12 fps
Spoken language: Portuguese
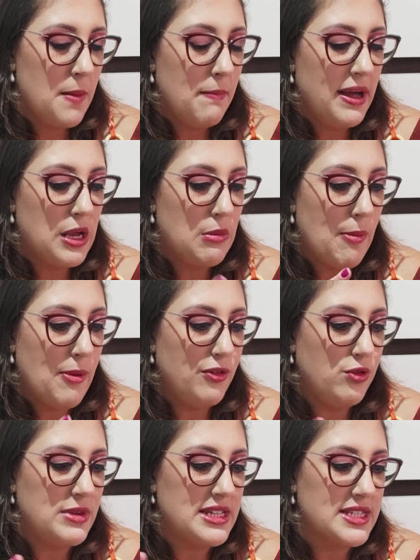para uma
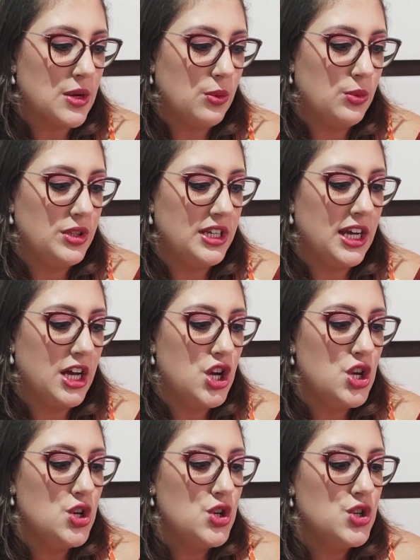perfumação única,
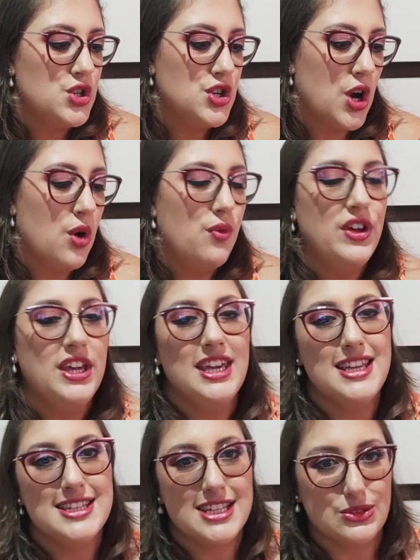jovem
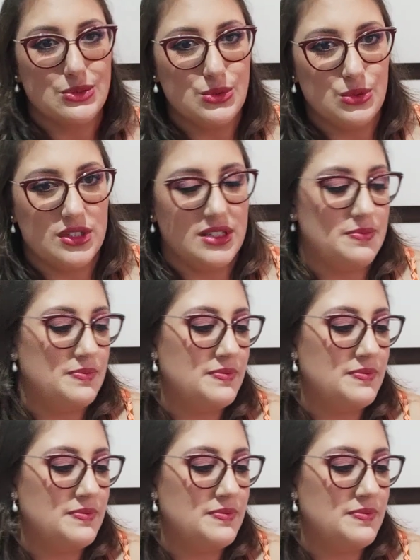e sedutora.